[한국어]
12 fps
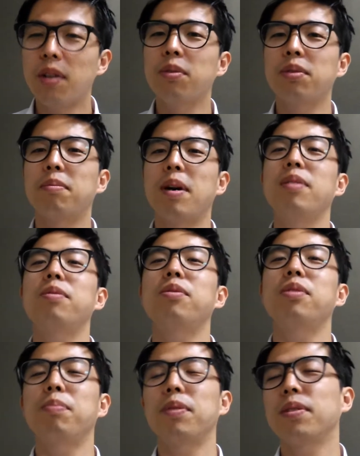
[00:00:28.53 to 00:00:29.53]
나은 곳을
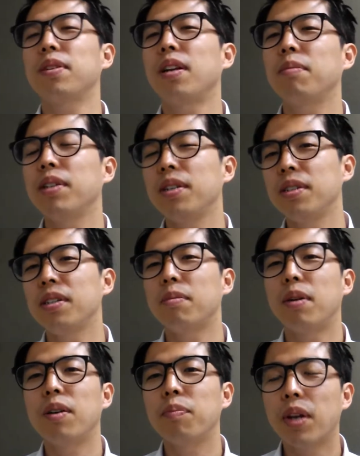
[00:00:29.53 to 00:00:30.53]
만들고 싶어서 사람들이
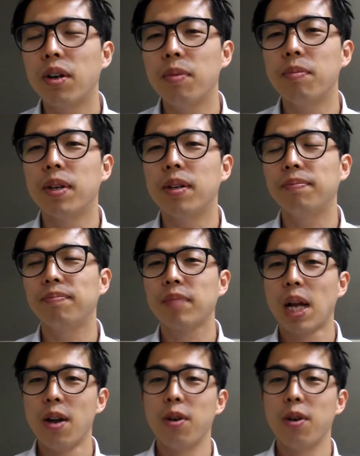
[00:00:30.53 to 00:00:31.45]
이직을 바랍니다 합니다.